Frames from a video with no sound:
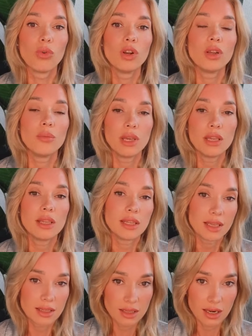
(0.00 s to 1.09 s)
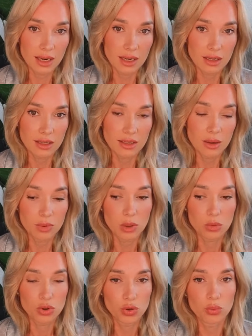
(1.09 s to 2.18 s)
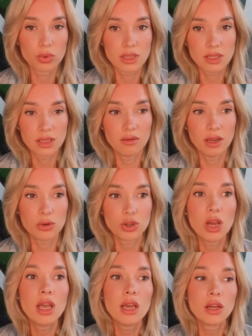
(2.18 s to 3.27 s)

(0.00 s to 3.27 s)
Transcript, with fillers: более-менее нейтральный, да, потому что теплая составляющая.